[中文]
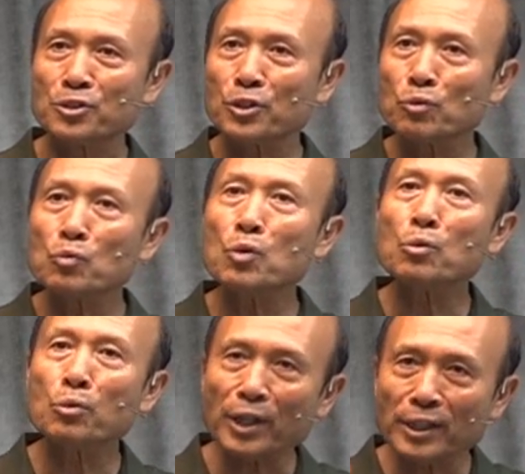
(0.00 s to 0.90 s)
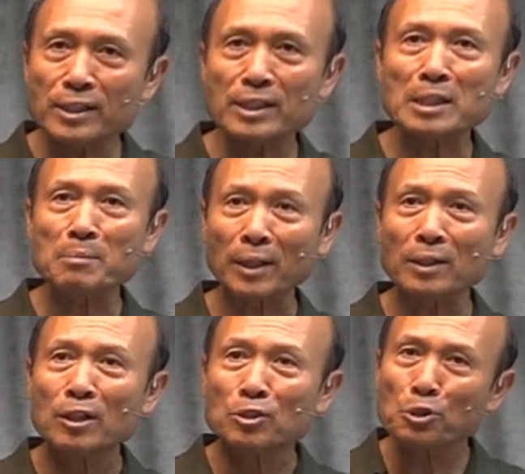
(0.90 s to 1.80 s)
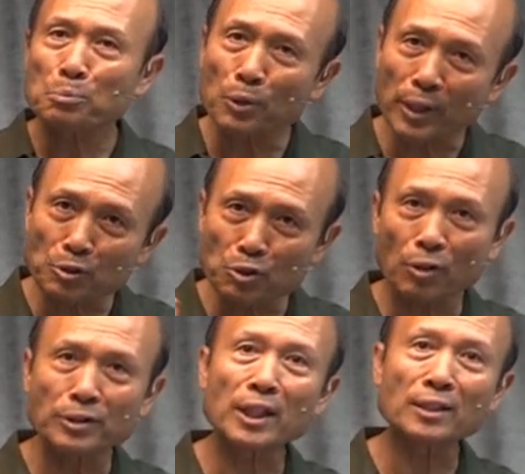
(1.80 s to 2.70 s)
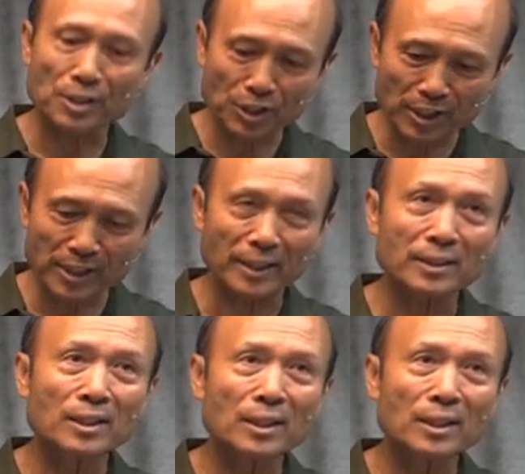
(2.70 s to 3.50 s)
是误会的器皿，就不能做任何事情。